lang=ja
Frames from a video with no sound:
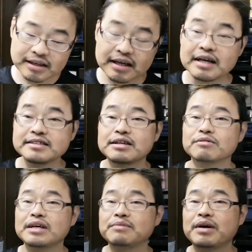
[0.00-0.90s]
てな感じで
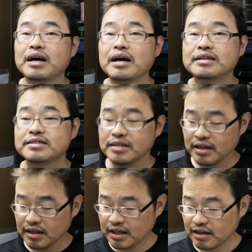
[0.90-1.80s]
ございま
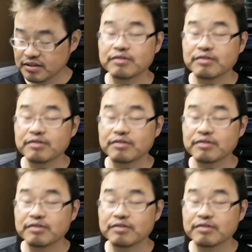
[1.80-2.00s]
す。えー、